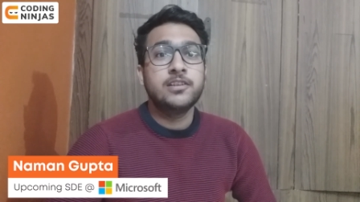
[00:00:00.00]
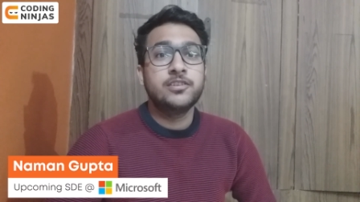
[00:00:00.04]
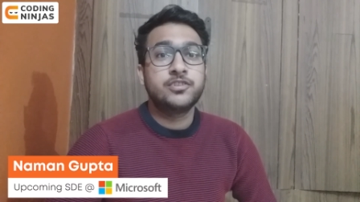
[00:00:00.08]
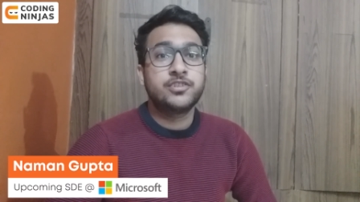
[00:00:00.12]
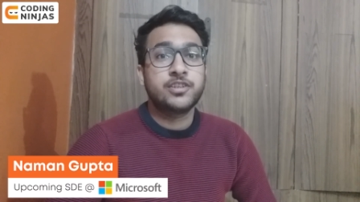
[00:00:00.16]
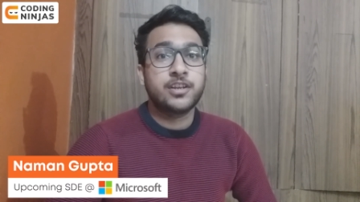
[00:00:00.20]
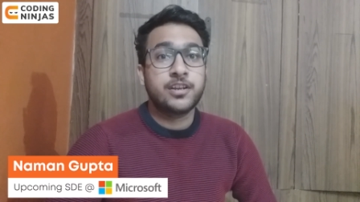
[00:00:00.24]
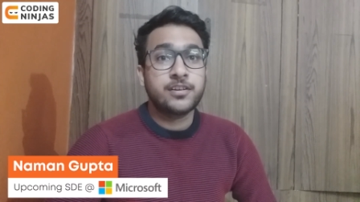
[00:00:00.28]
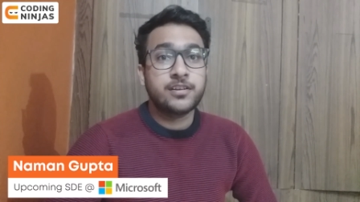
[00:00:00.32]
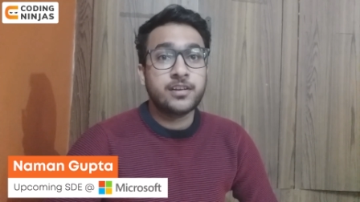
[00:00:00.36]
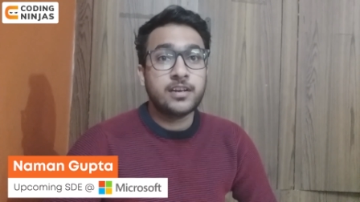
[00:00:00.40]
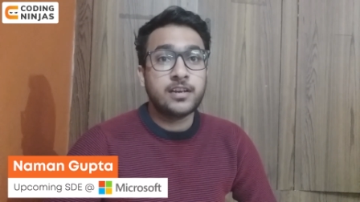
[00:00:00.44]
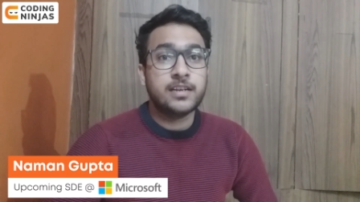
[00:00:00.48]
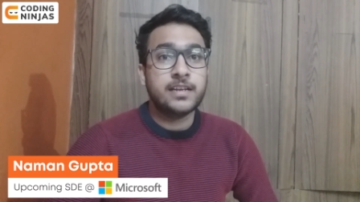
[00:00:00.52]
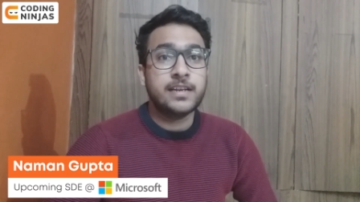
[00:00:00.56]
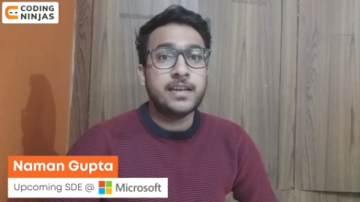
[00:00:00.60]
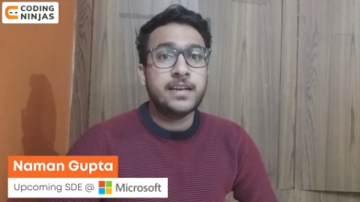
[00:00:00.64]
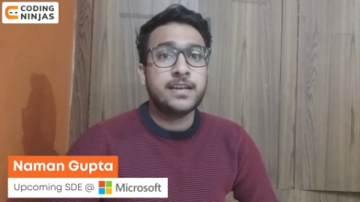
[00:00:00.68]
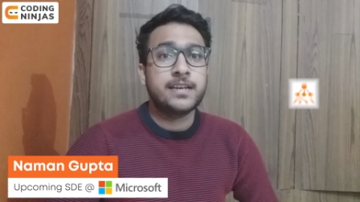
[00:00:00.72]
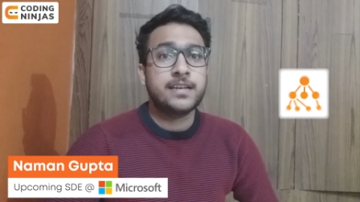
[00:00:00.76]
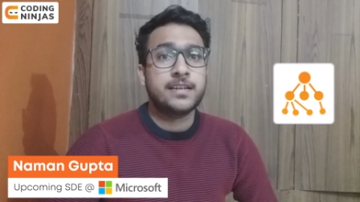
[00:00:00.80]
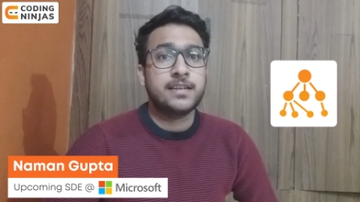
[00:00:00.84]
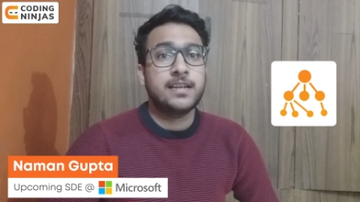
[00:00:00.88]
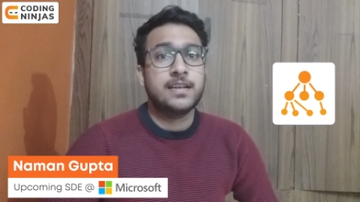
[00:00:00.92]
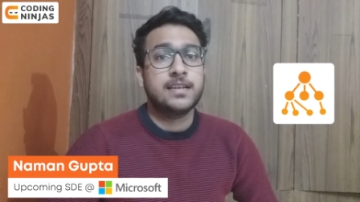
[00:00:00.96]
जनरली
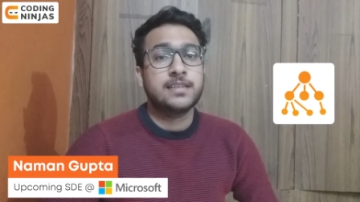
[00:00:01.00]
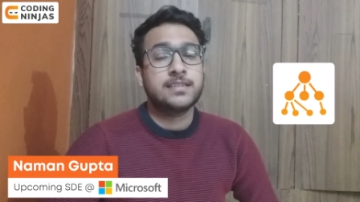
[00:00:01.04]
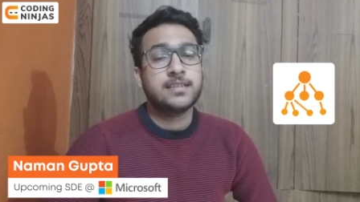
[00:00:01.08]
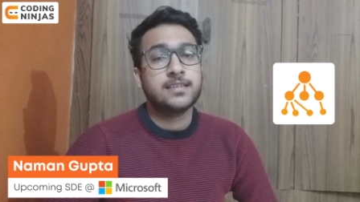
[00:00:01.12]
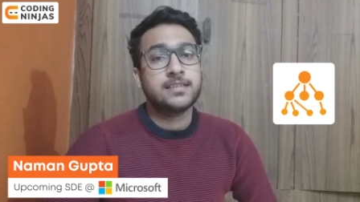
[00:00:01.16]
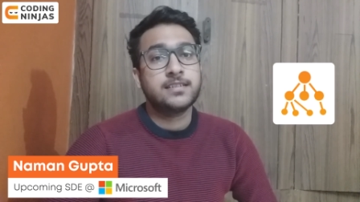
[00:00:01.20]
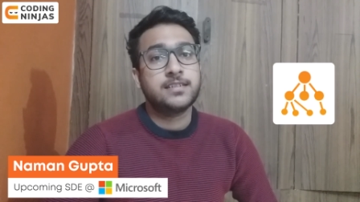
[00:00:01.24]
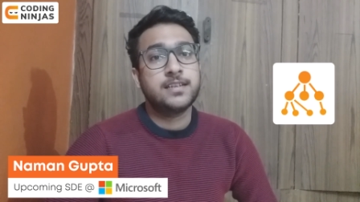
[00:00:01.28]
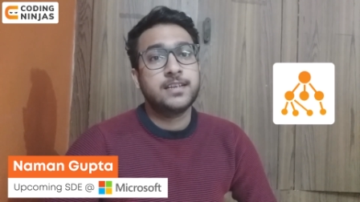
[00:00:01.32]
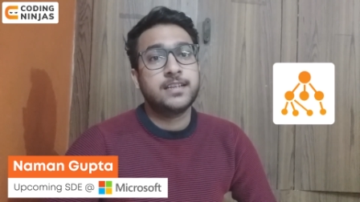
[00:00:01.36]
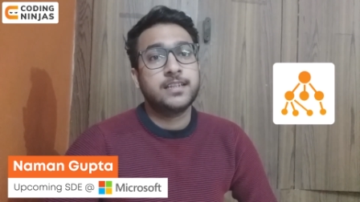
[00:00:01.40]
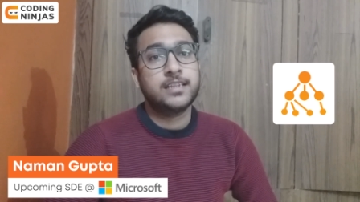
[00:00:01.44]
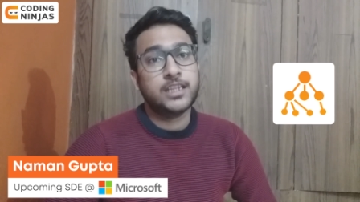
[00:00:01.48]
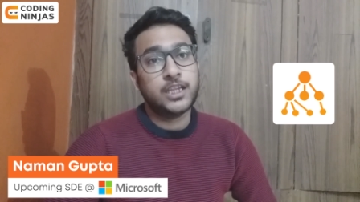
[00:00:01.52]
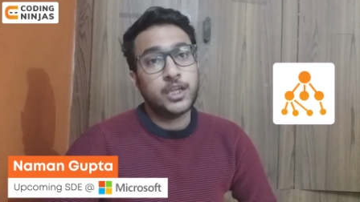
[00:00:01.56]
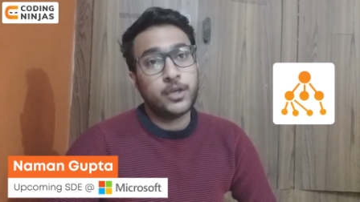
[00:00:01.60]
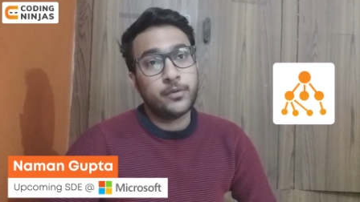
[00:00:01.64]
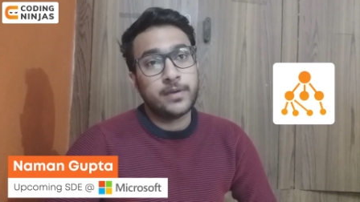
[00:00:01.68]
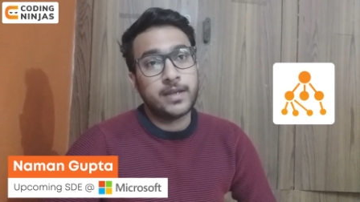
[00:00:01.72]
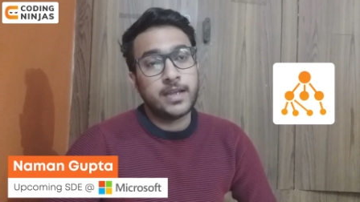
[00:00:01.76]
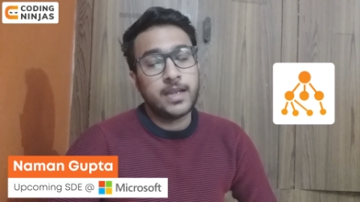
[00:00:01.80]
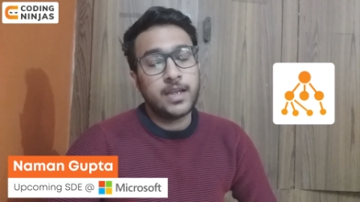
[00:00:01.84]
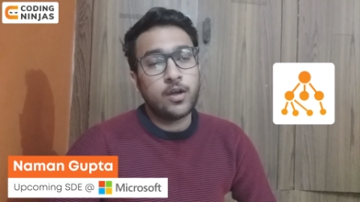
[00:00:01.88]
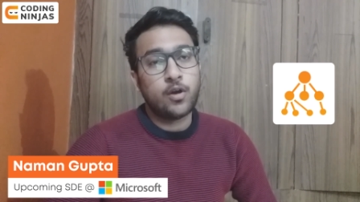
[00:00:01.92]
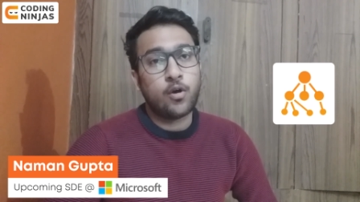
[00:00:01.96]
डीएसए सीखते
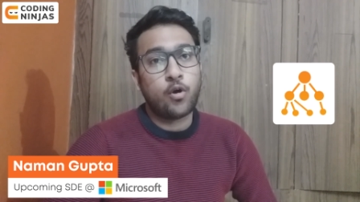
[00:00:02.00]
हुए